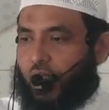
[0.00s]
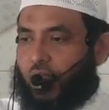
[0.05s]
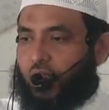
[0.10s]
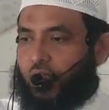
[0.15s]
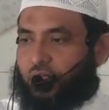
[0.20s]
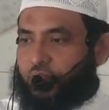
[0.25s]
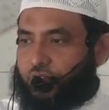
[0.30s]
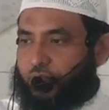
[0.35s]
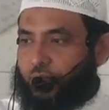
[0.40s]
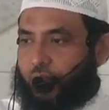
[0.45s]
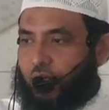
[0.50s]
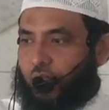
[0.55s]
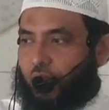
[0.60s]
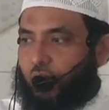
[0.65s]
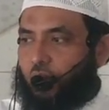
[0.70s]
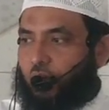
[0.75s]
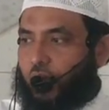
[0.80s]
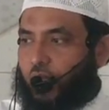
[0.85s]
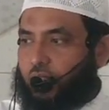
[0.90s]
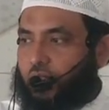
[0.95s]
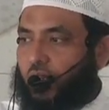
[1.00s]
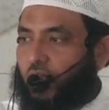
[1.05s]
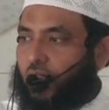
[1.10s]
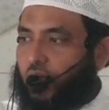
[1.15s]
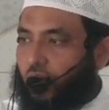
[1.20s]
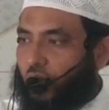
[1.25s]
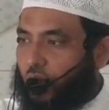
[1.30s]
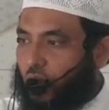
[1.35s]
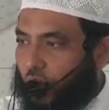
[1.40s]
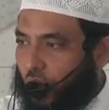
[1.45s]
আল্লাহ হওয়া
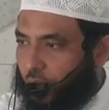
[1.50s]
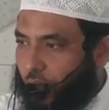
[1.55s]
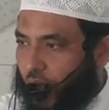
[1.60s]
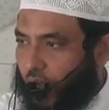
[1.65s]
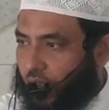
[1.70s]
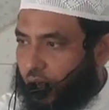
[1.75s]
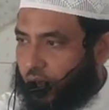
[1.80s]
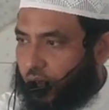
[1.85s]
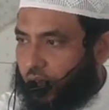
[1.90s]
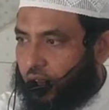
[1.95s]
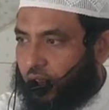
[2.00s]
তালার ক্ষমার